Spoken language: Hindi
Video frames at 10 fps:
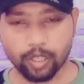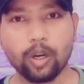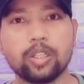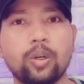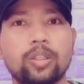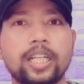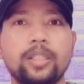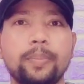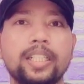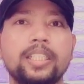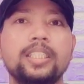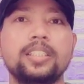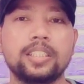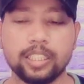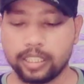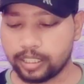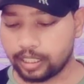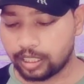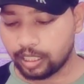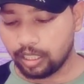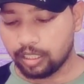और ऑनलाइन मार्केटिंग सीखने की